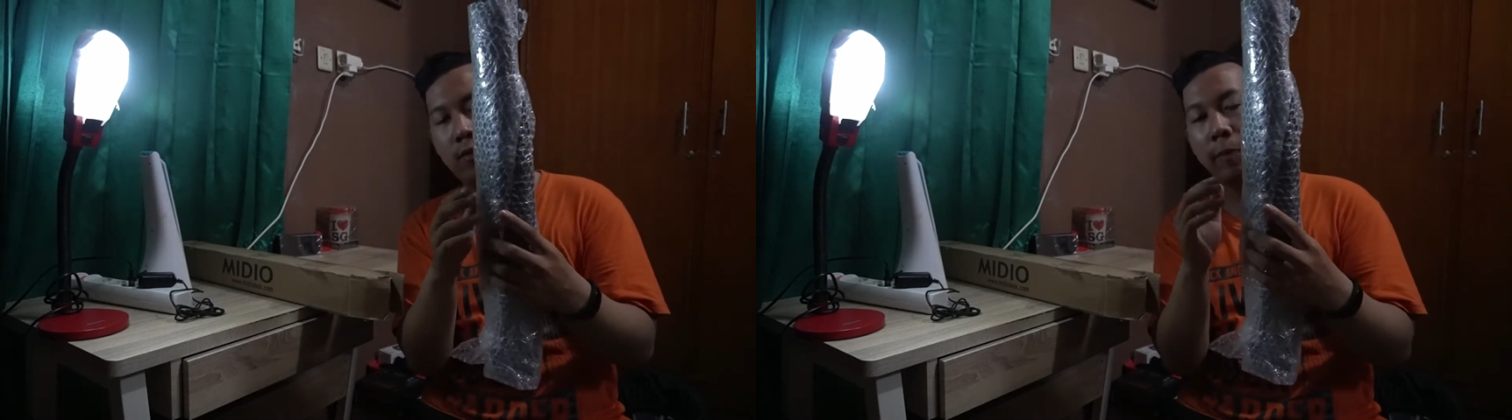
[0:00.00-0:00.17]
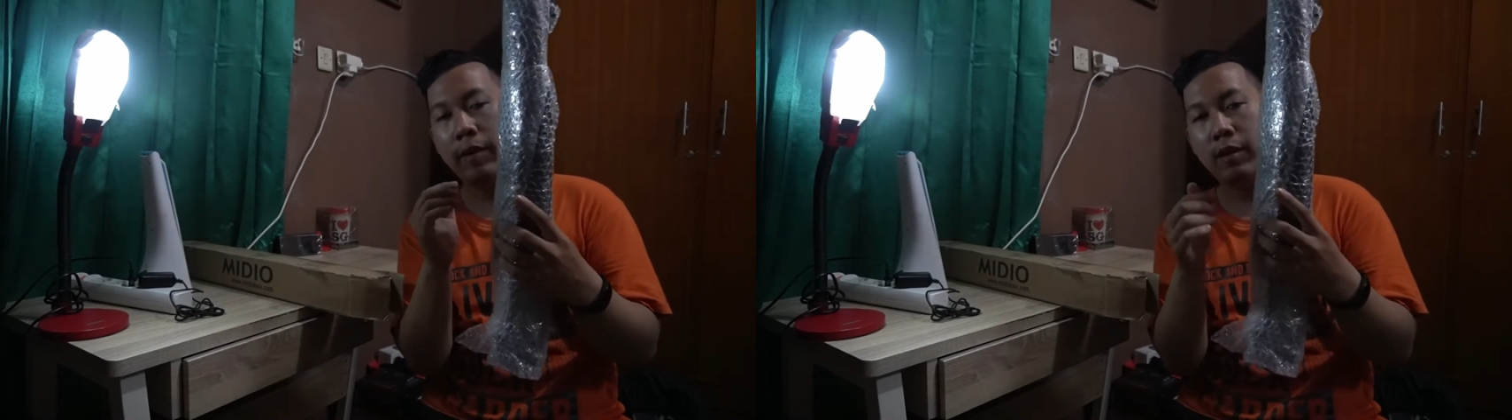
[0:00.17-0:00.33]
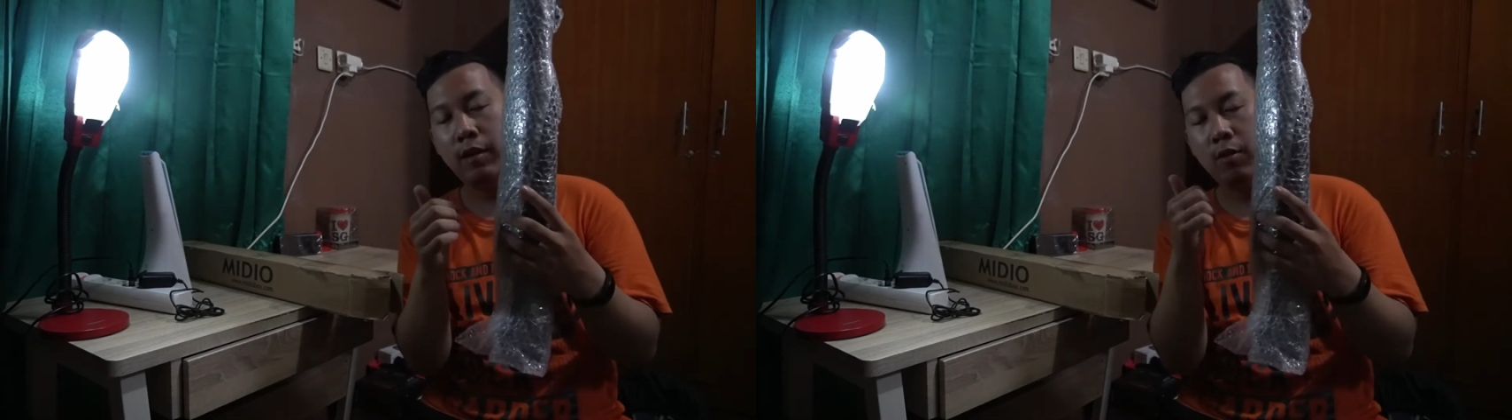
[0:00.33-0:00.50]

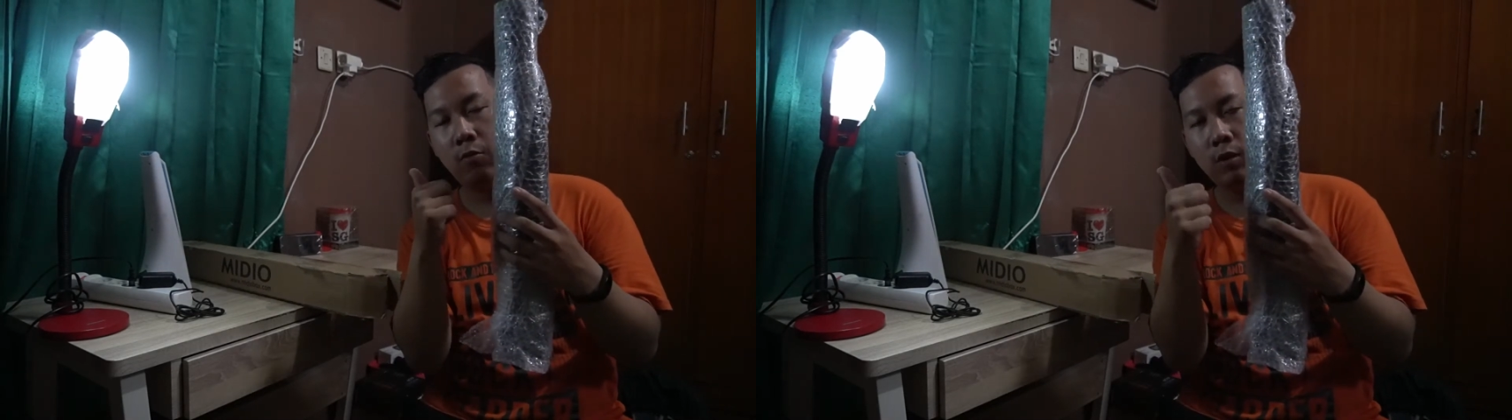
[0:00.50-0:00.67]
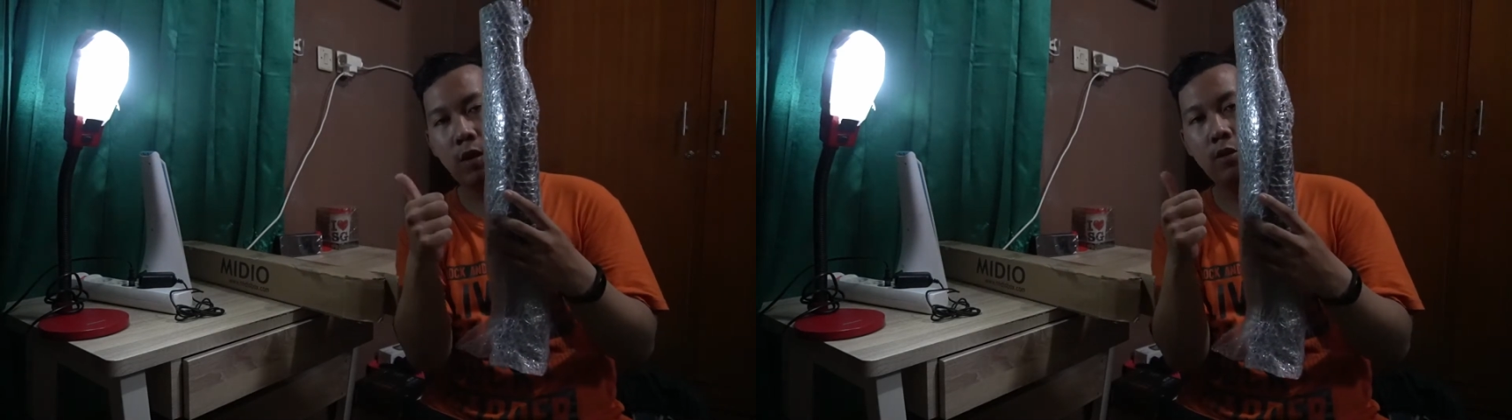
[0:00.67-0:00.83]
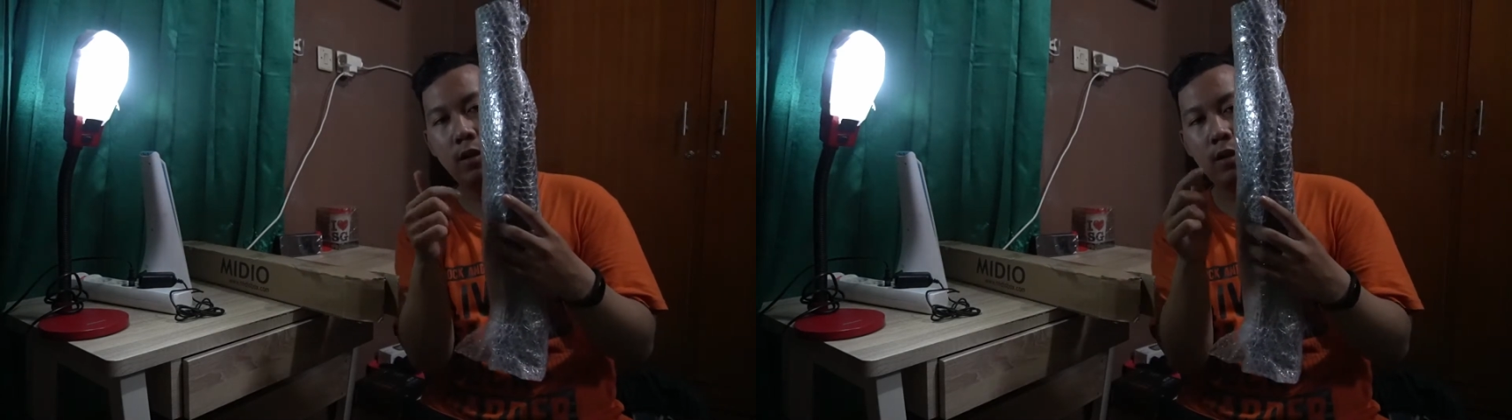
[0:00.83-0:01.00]
packingnya gua
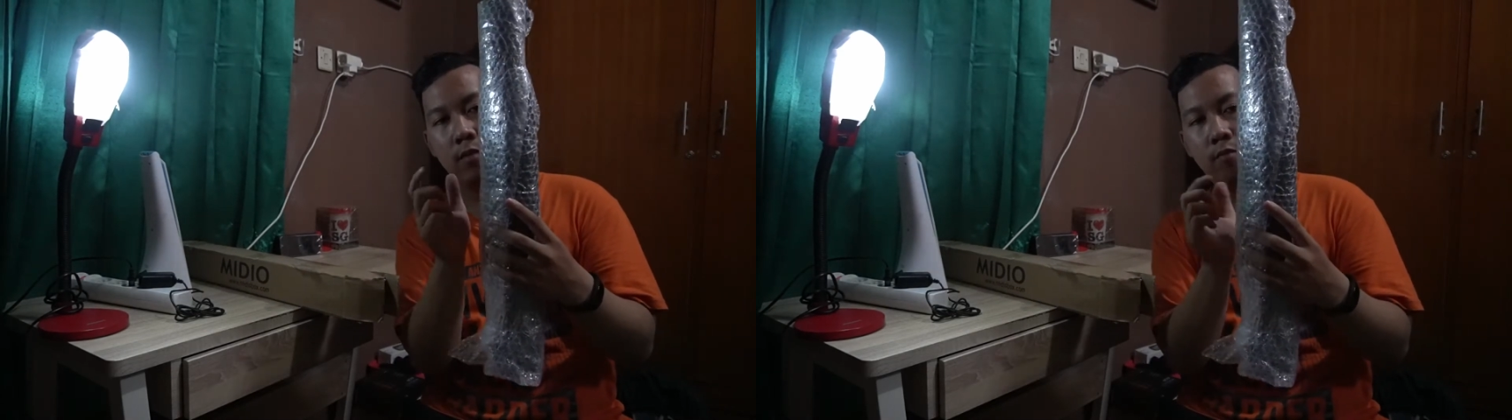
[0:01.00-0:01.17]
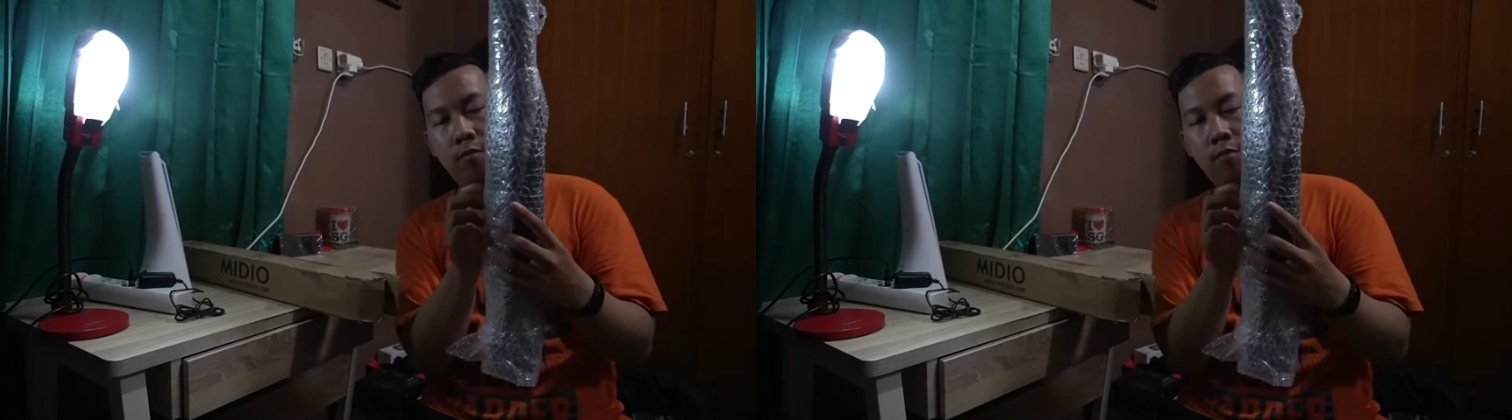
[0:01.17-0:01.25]
taruh dia ya.